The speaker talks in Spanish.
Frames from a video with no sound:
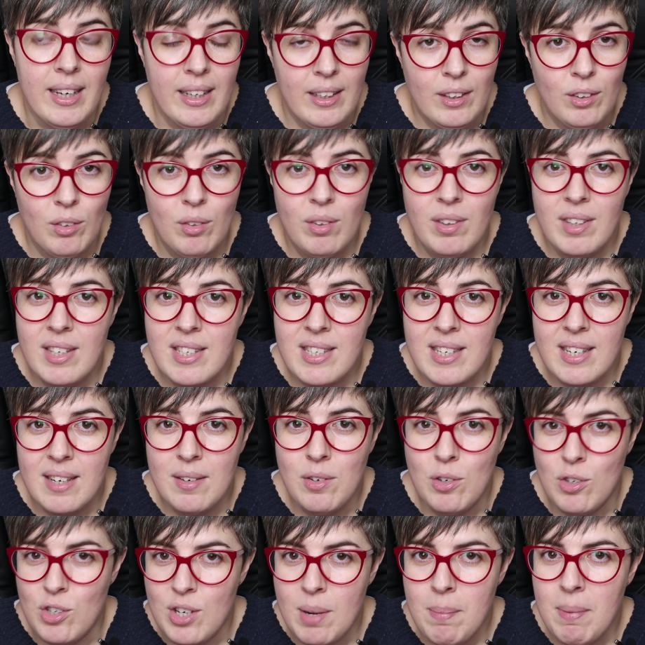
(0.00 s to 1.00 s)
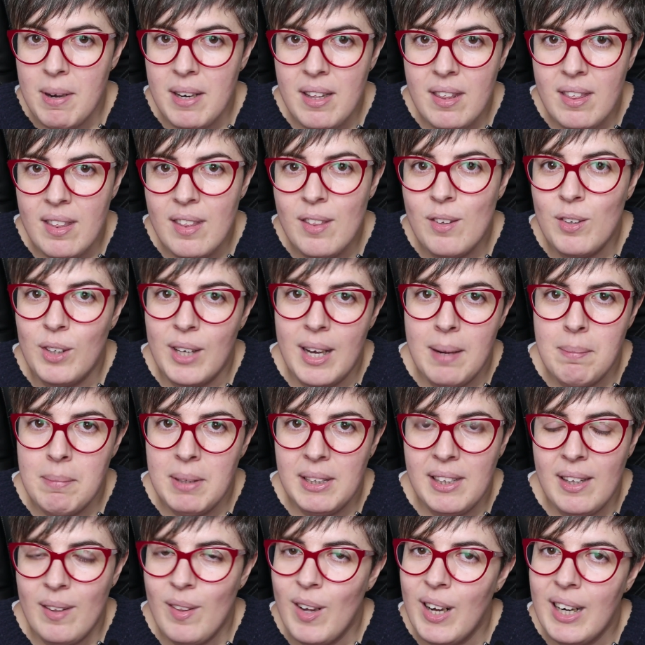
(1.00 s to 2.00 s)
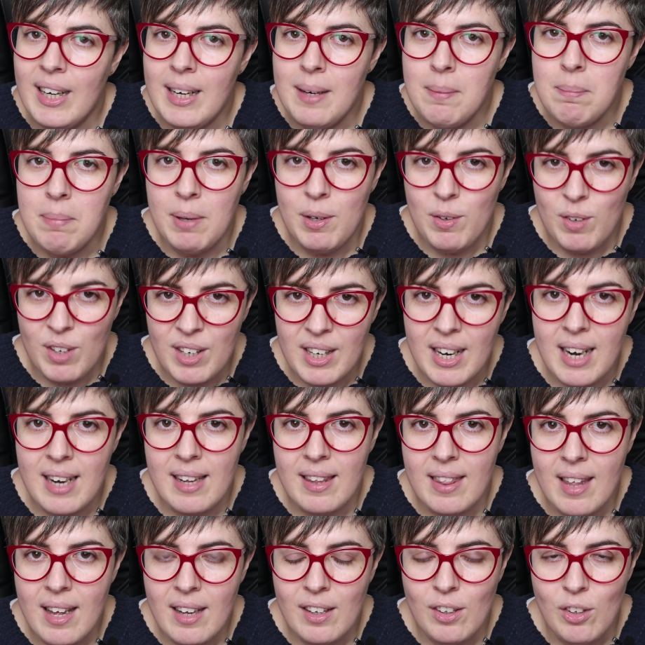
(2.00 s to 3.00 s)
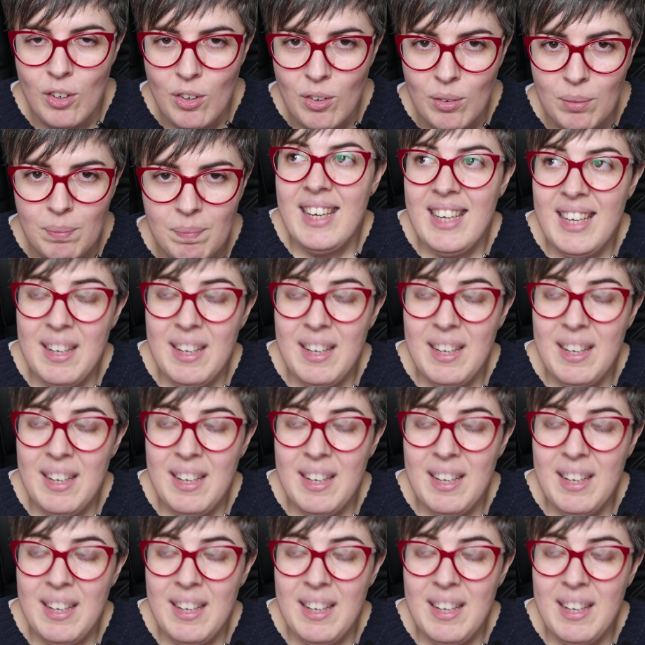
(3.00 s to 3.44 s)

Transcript: Entonces nos ha parecido que han matado a Glenn, pero en realidad no.